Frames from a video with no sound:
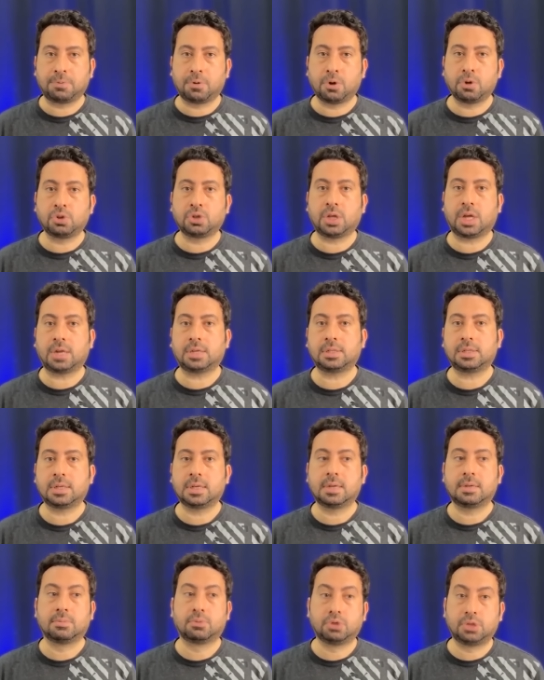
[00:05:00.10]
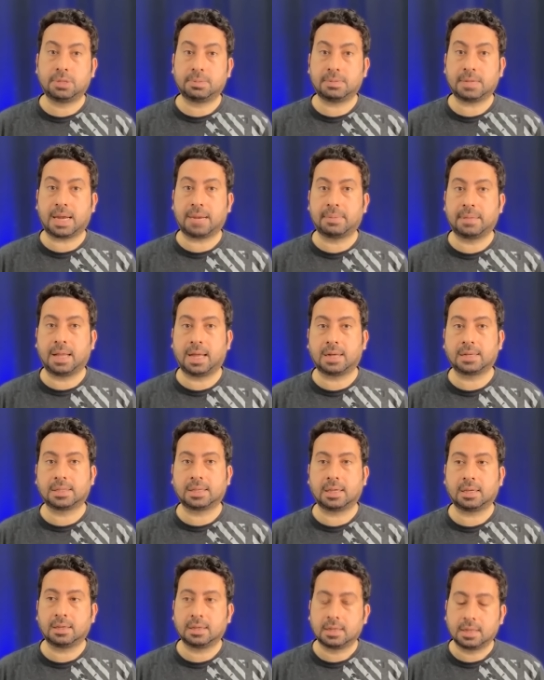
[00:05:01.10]
oyuncular bu tip
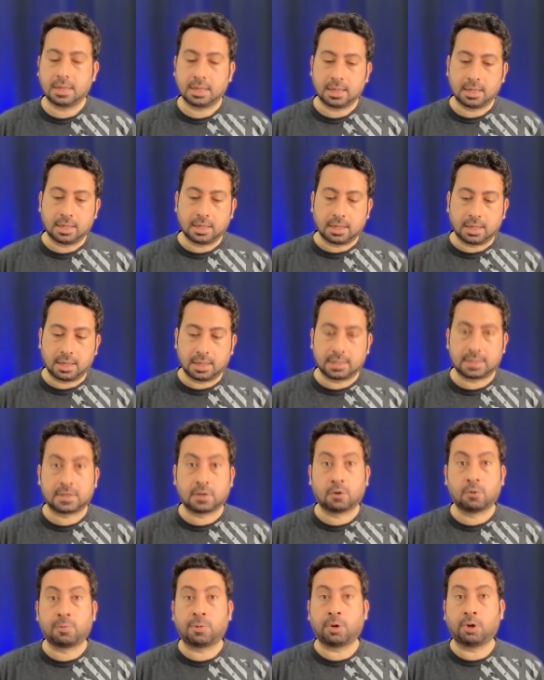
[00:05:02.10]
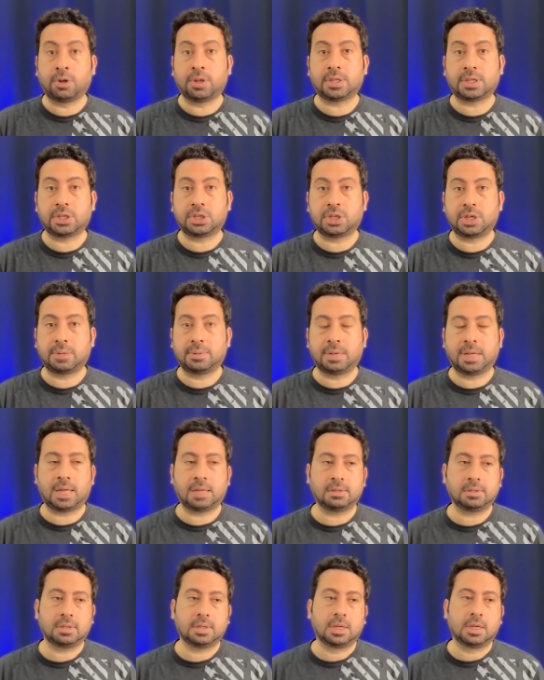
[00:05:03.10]
derbilerde e, savunma yöne
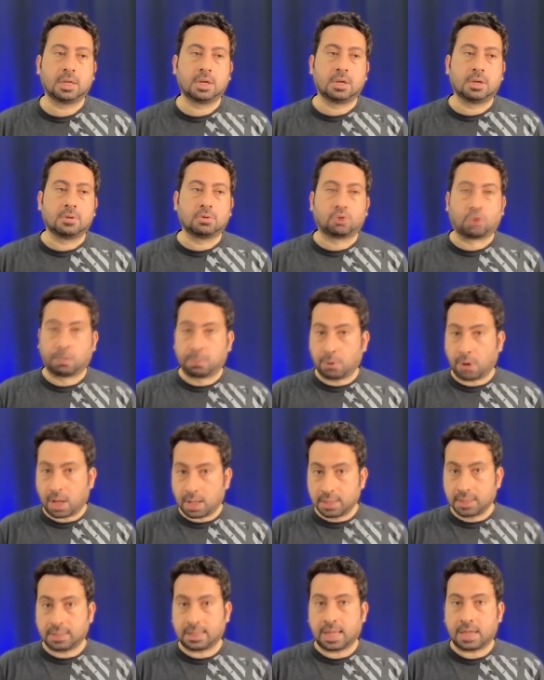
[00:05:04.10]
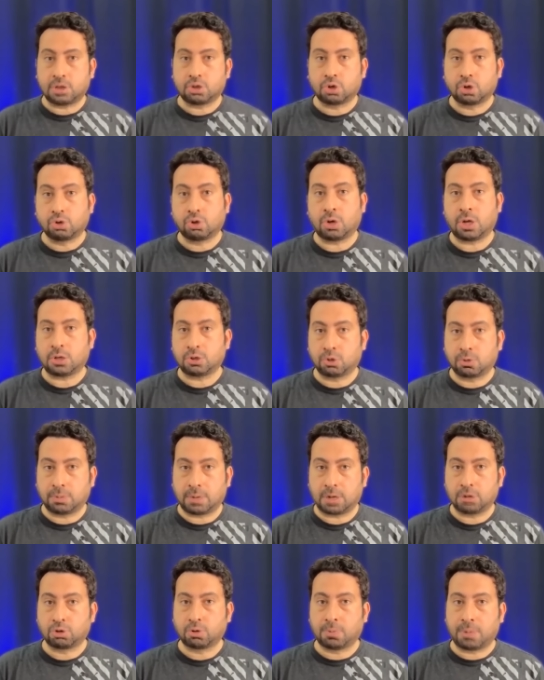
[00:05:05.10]
taşıyabilen, topu aldıktan sonra dönen
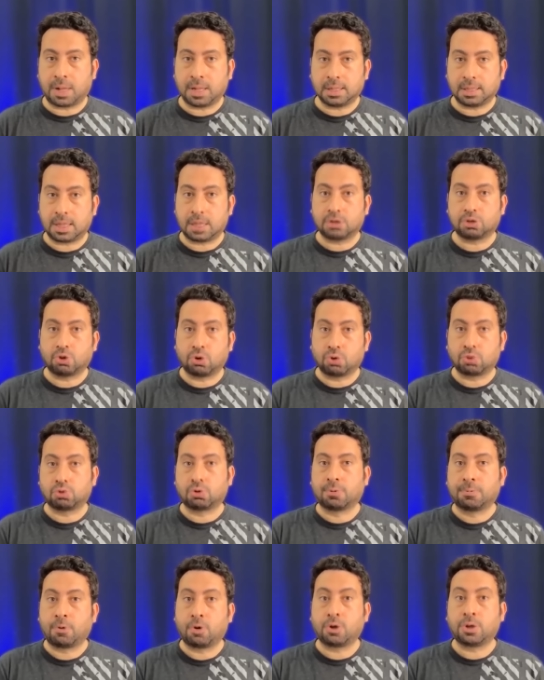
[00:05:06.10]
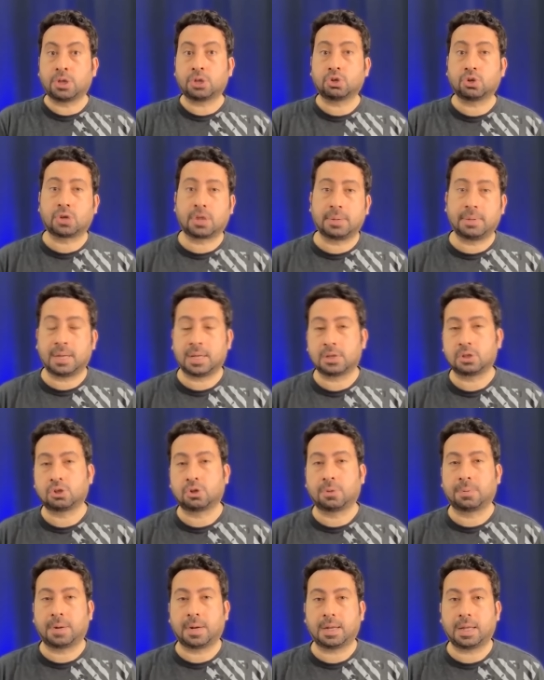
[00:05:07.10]
topları topu aldıktan sonra topu oyuna sokabilen
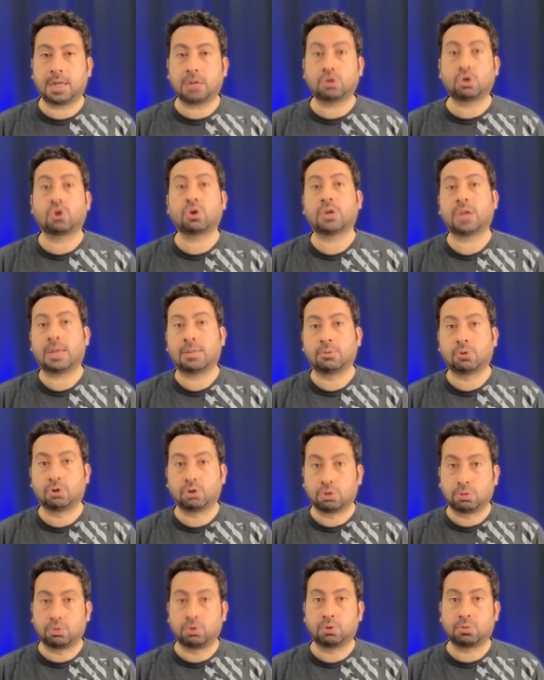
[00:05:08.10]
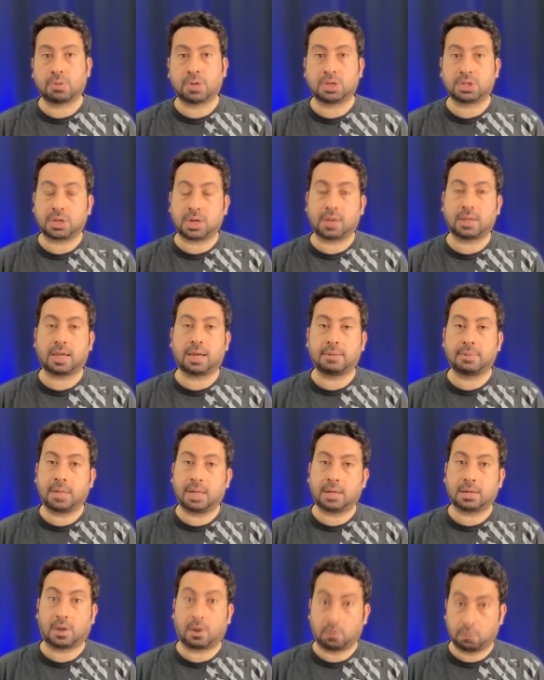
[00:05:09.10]
stoperler çok önemli oluyor büyük maçlara,
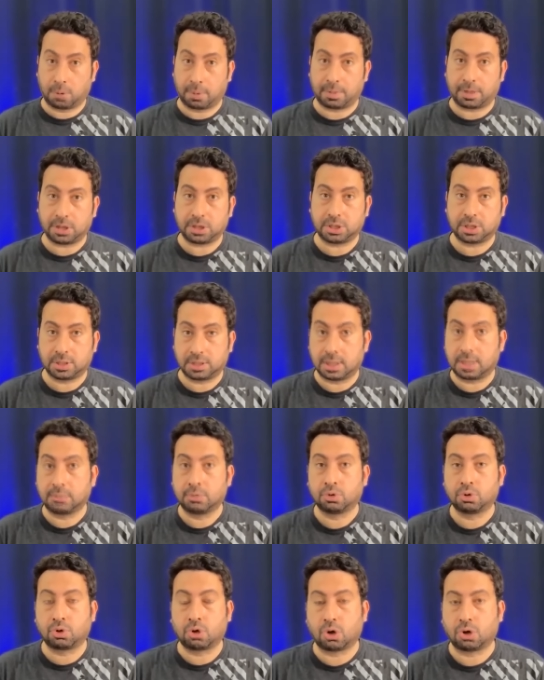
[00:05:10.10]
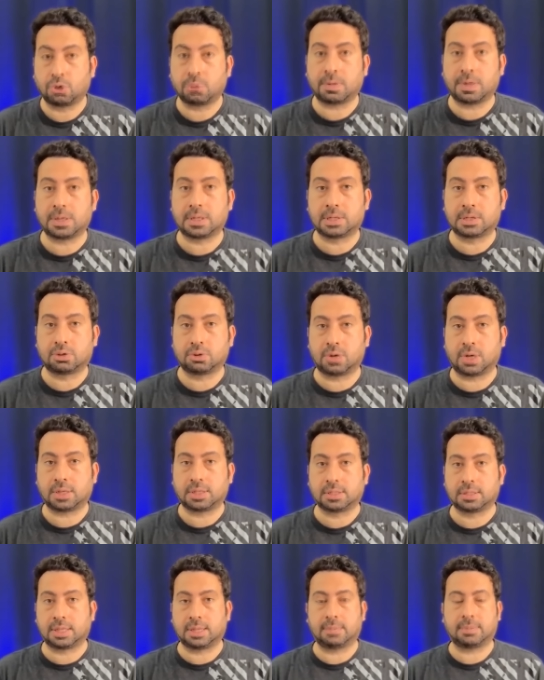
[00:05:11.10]
derbilerde, Avrupa maçlarında ki bunu gördük Manchester
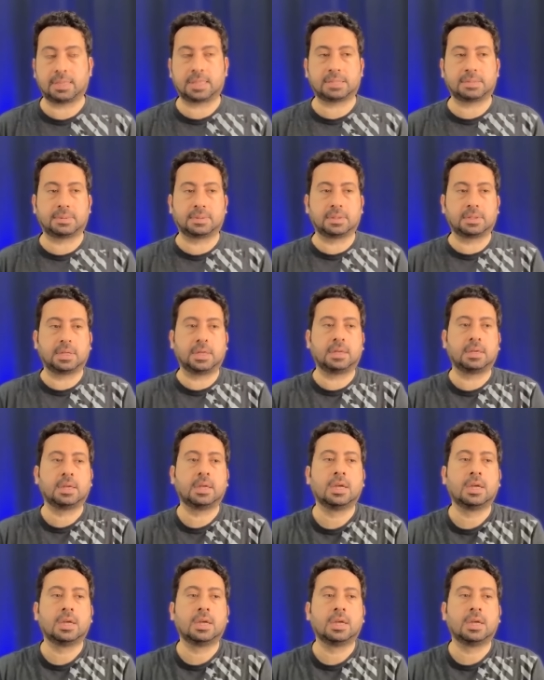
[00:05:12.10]
United deplasmanında.